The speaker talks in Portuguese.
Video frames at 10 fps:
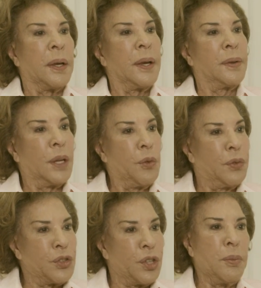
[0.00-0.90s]
Então
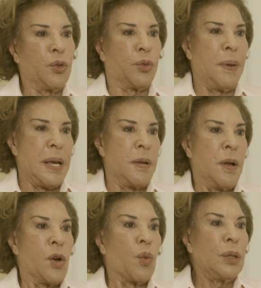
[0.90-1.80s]
vejamos bem
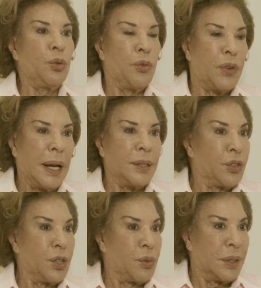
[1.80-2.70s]
quanto vale,
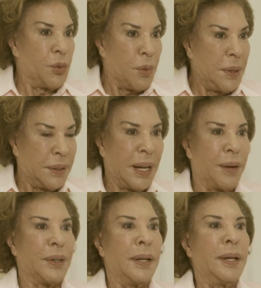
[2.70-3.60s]
Chico então
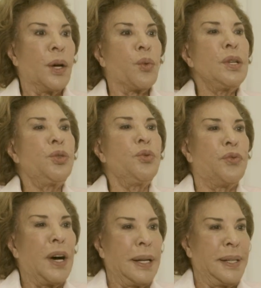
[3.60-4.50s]
comentava, quanto
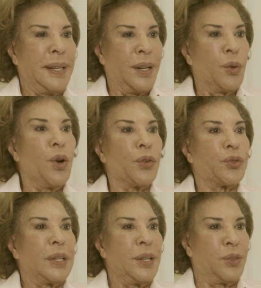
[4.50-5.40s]
vale o
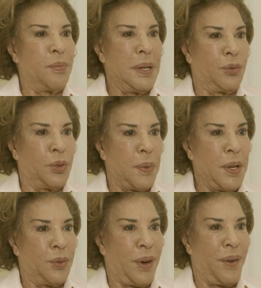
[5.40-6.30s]
nosso crescimento
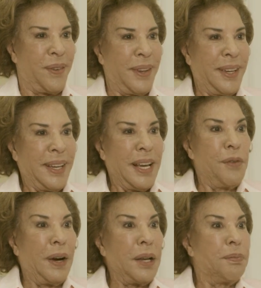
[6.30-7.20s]
espiritual.
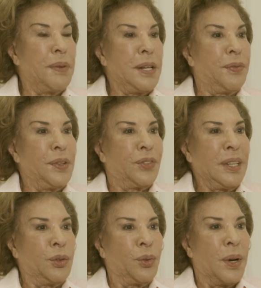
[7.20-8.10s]
Ele vai
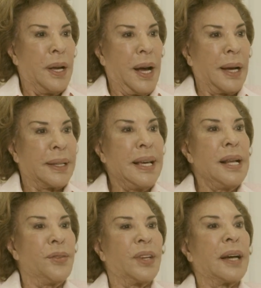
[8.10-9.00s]
beneficiando
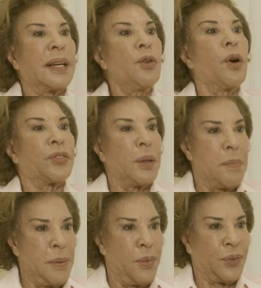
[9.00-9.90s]
aqueles a quem nós
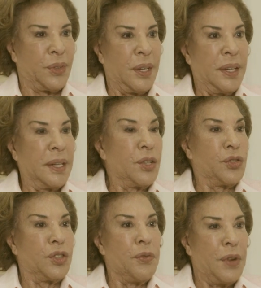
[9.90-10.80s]
amamos e que
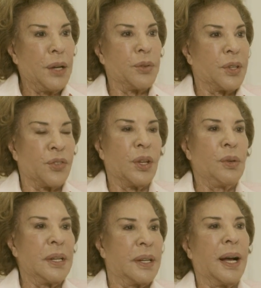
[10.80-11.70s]
estiveram, que estão
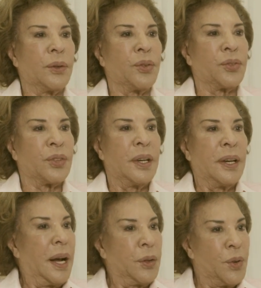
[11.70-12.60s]
ligados
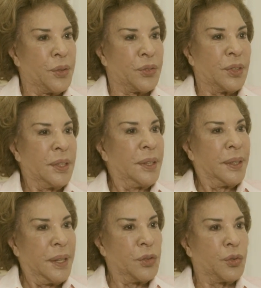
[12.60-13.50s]
a nós.
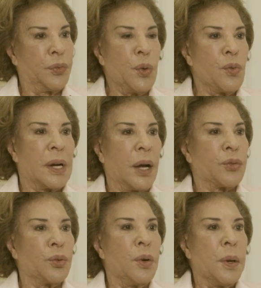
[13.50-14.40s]
Isso foi um
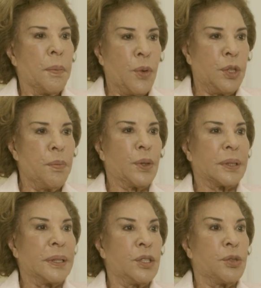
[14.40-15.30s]
caso muito
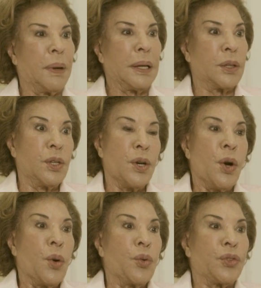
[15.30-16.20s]
importante para que
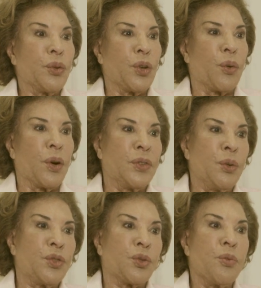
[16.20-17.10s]
os seus algozes
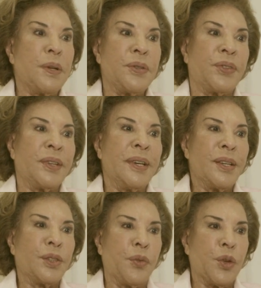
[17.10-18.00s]
não descobrissem.
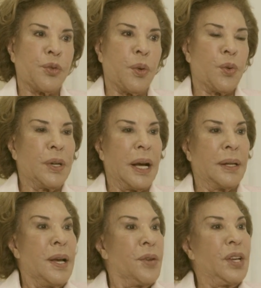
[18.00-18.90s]
Se fosse
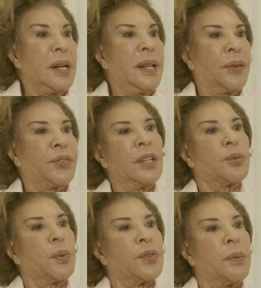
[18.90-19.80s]
procurar, se ele
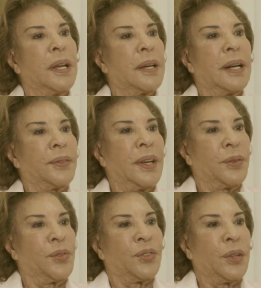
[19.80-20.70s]
nascesse, por exemplo, na
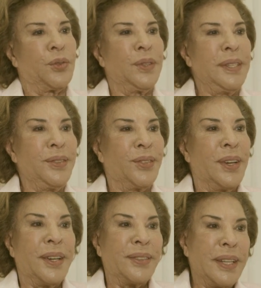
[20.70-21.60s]
Inglaterra, nos Estados Unidos,
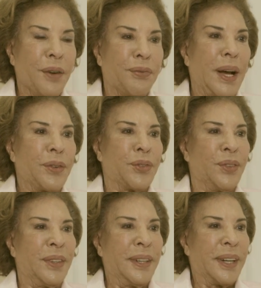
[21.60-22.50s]
seria
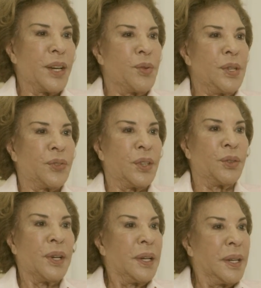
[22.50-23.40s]
fácil reconhecido.